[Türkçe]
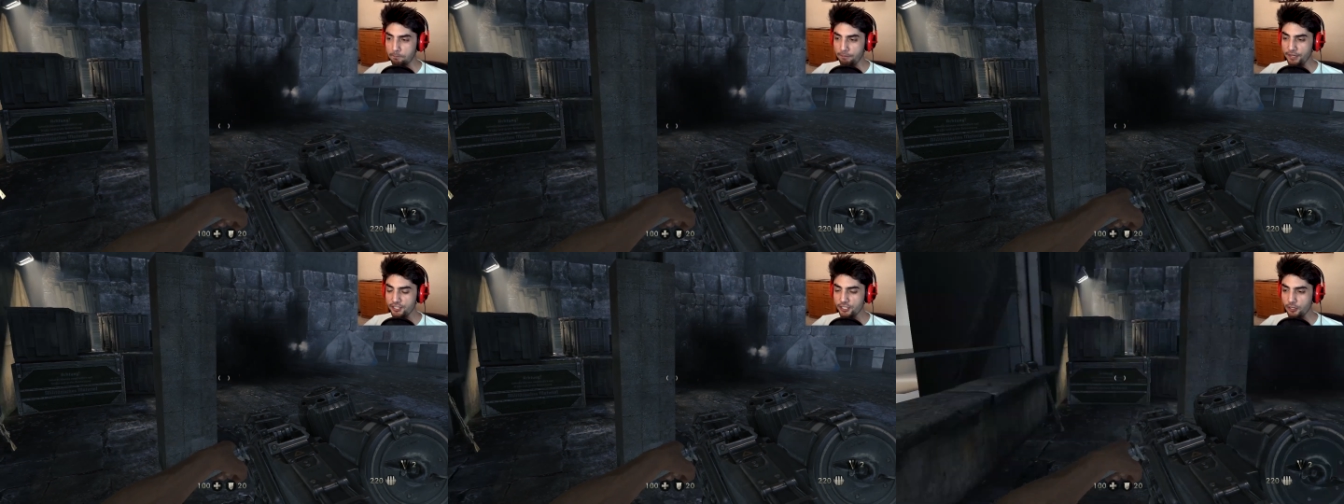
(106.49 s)

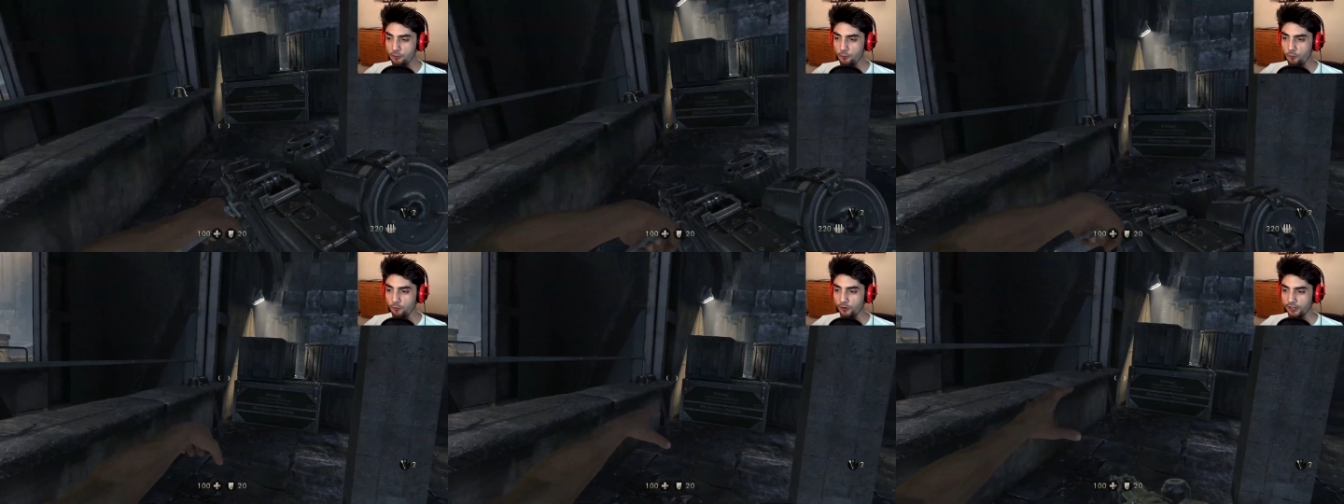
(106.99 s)

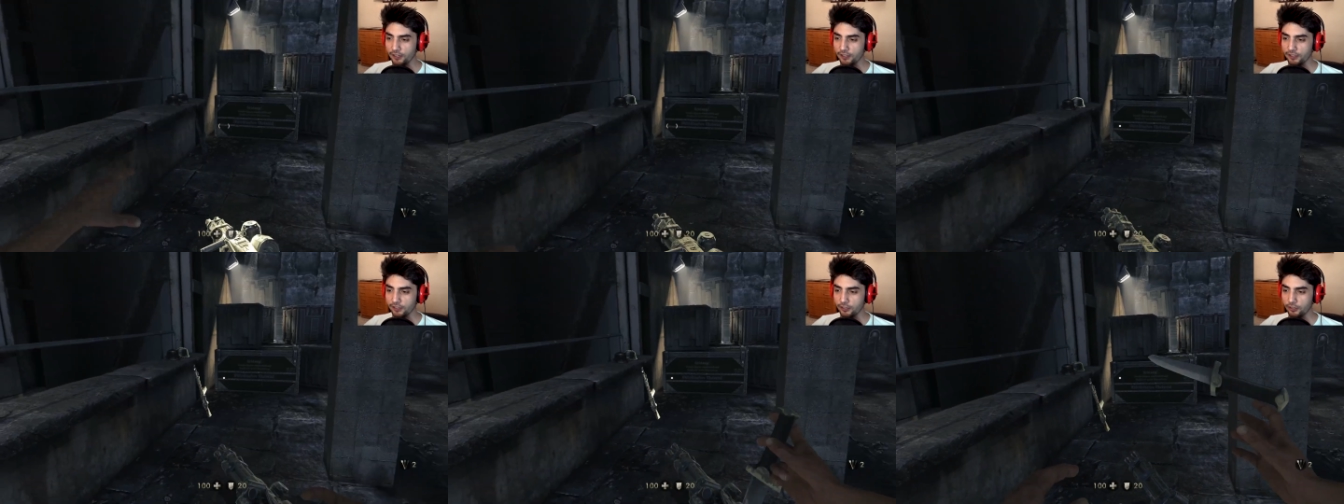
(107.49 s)
Pichu.
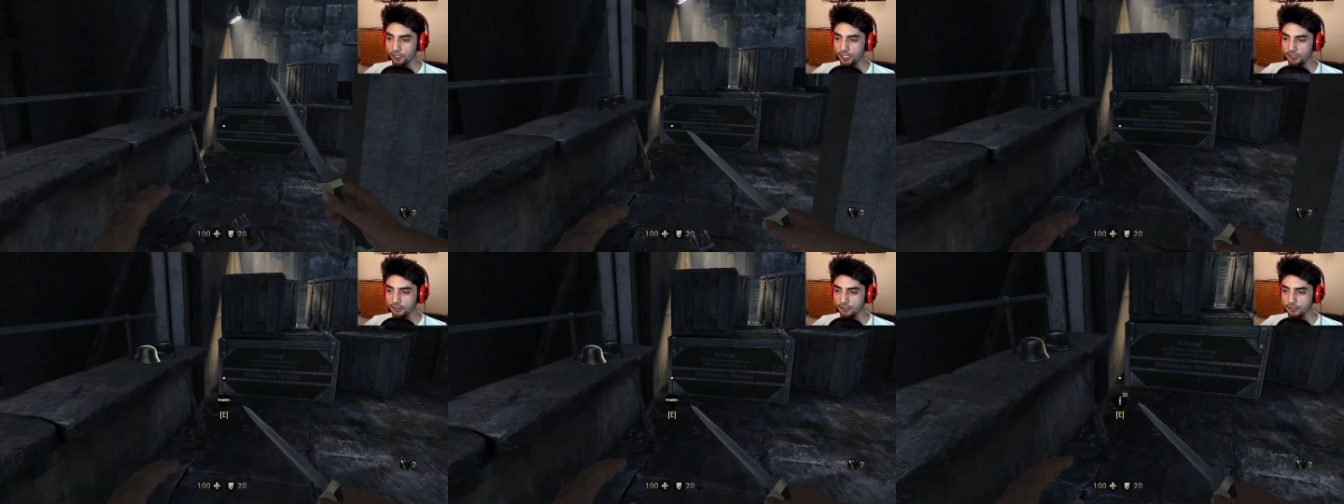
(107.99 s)
Yürü
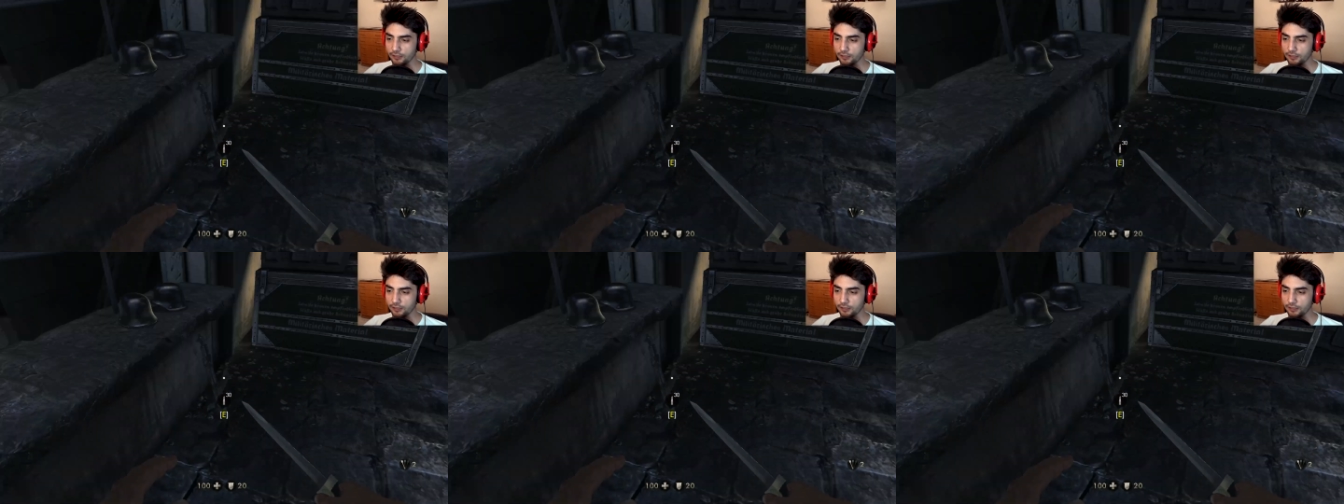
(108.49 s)
git.